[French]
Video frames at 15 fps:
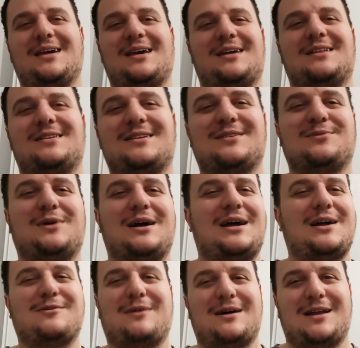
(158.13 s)
Et qui disent,
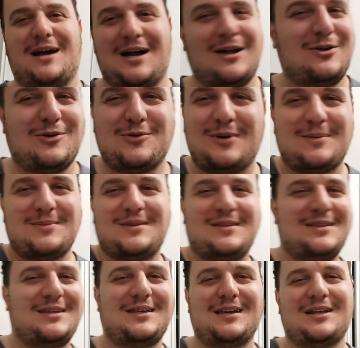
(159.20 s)
ouais, voilà, l'OM
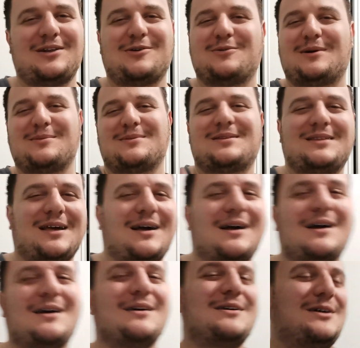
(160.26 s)
ci, l'OM
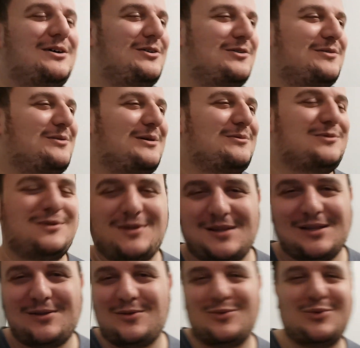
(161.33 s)
ça, l'OM
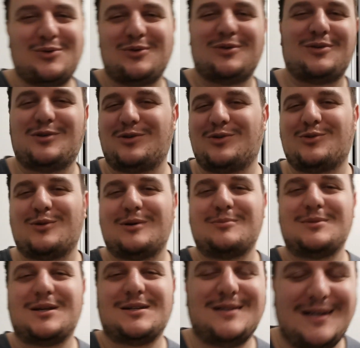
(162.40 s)
vous êtes nul,
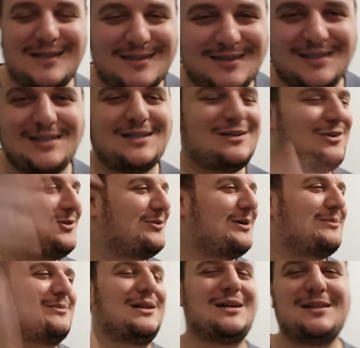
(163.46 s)
l'OM nanani,
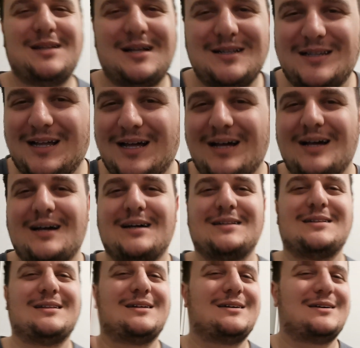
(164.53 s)
l'OM nanana,
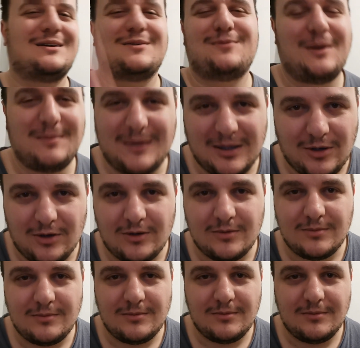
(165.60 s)
euh, ferme ta gueule.